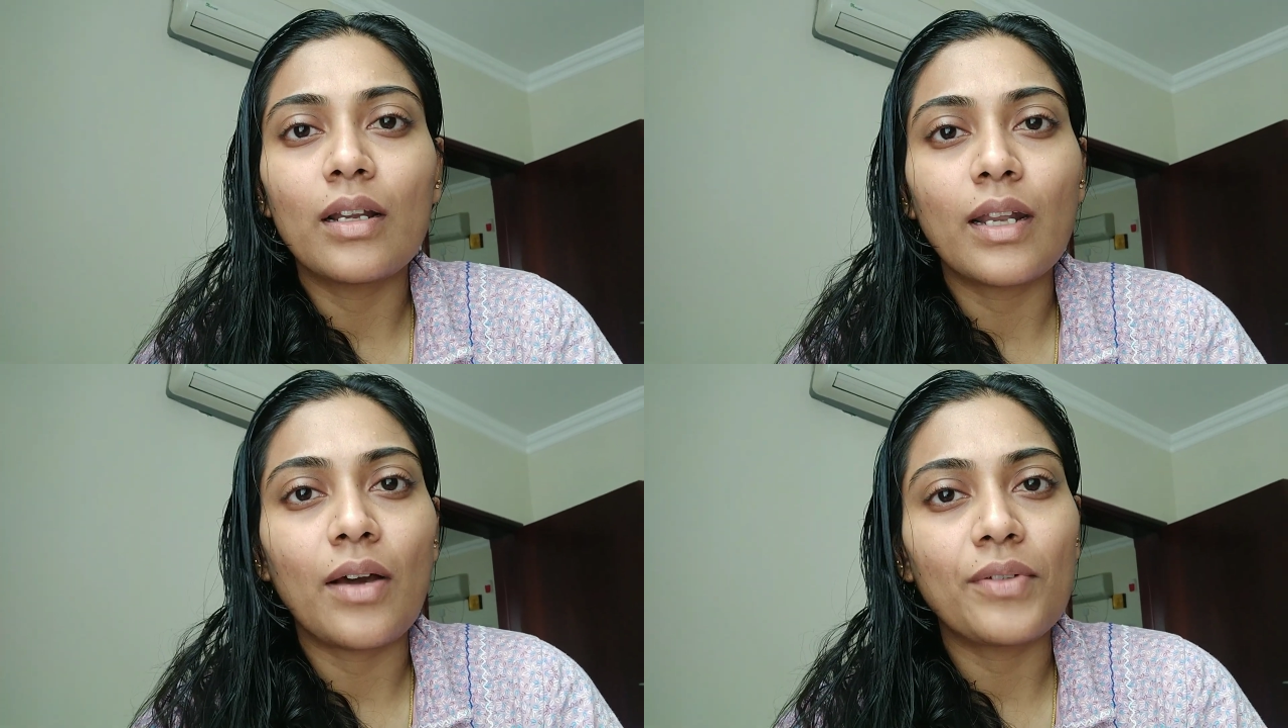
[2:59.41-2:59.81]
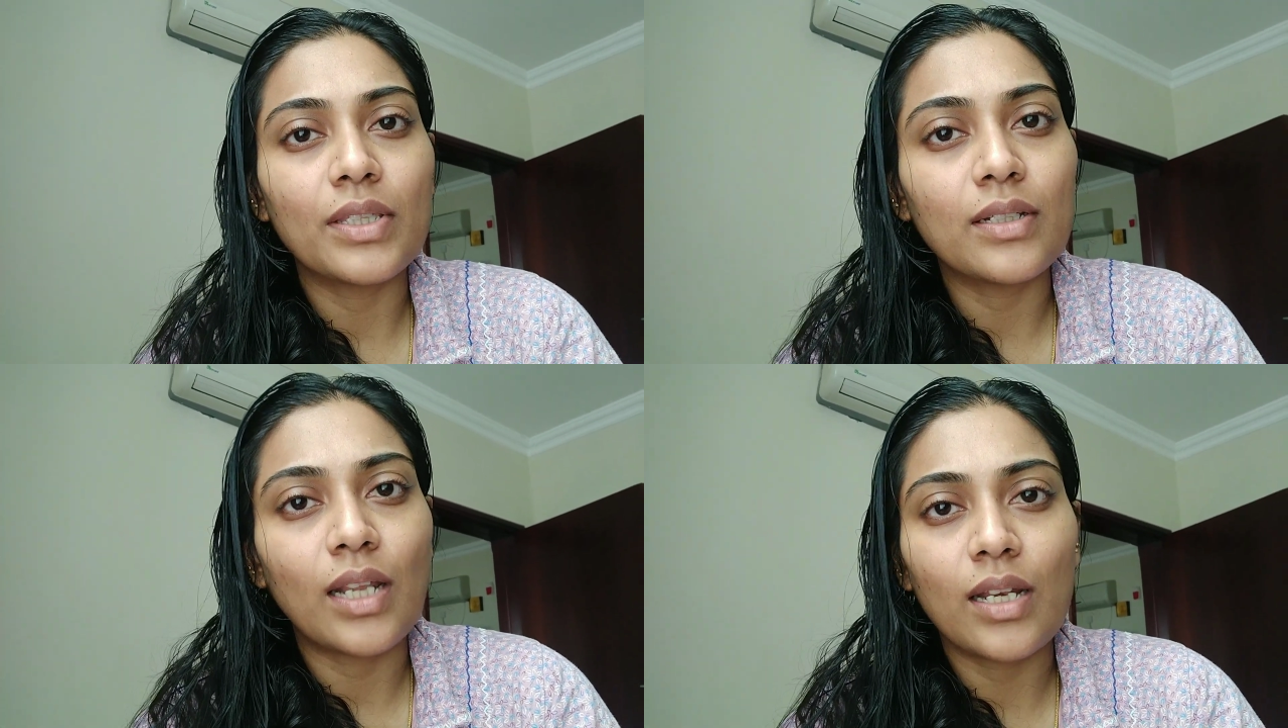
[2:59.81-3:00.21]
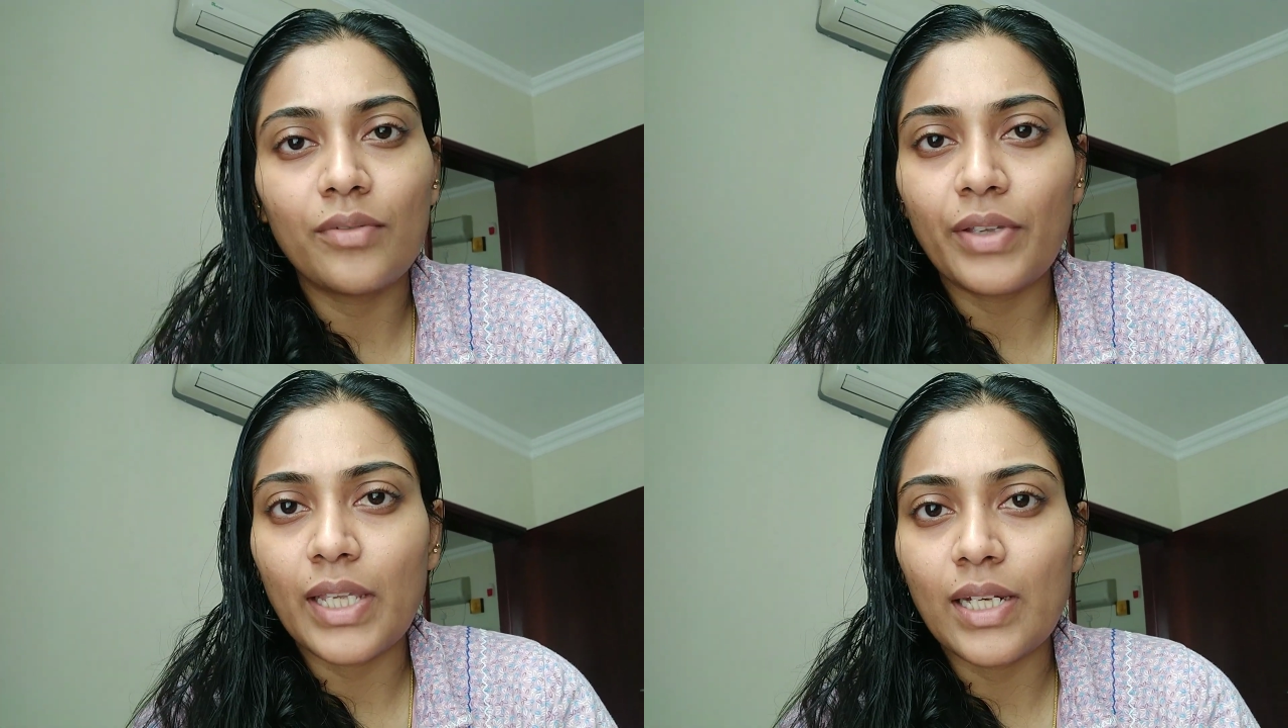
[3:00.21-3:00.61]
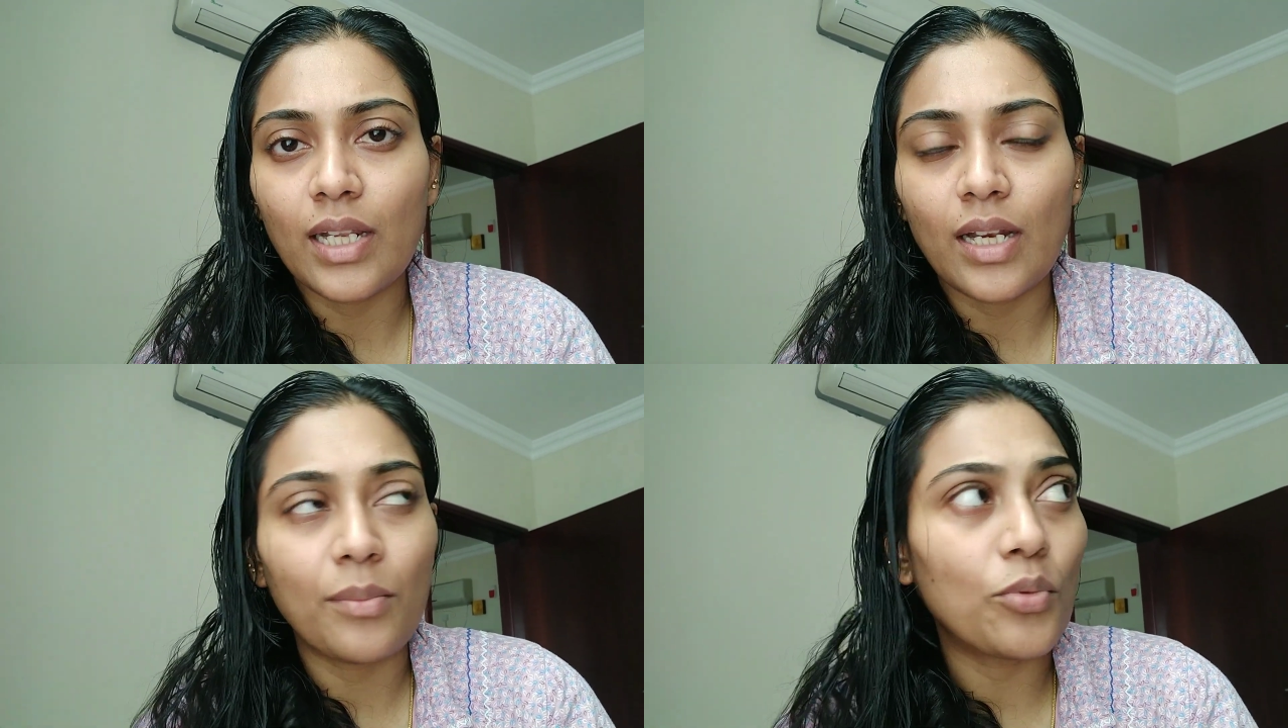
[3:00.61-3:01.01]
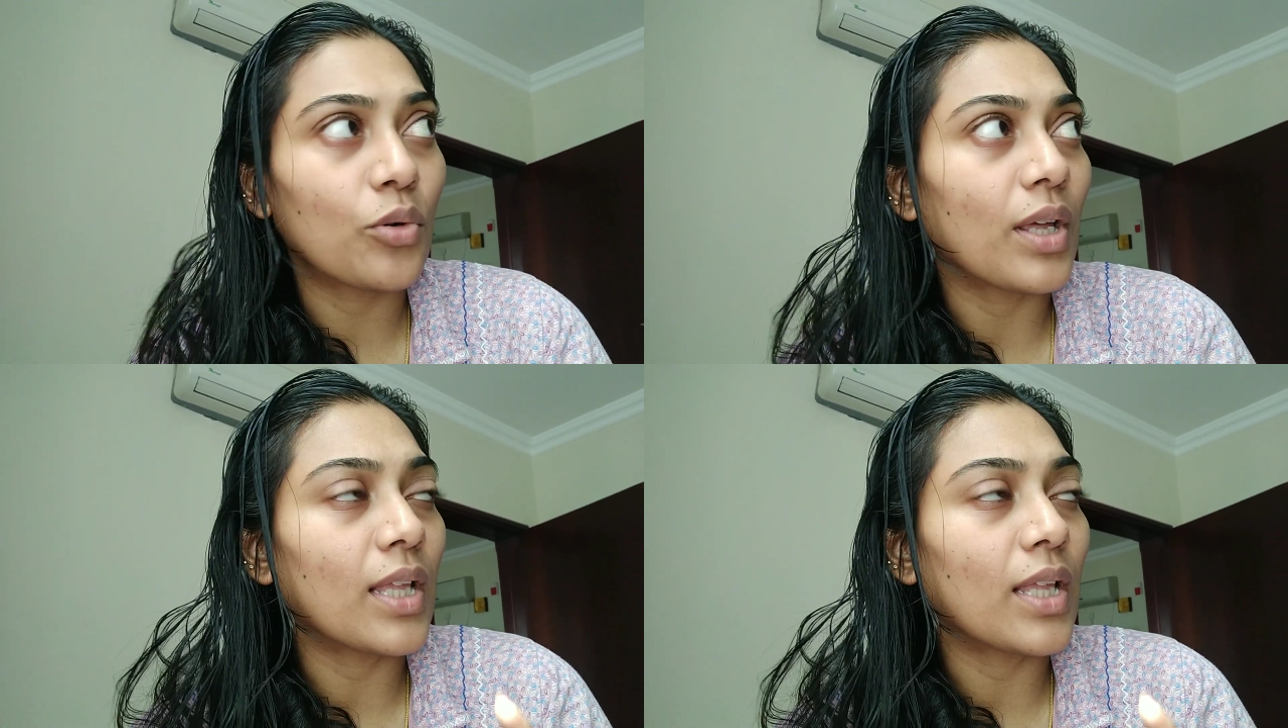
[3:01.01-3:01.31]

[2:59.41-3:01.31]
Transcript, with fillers: நான் வந்து நல்ல வெயிலெல்லாம் போனேன்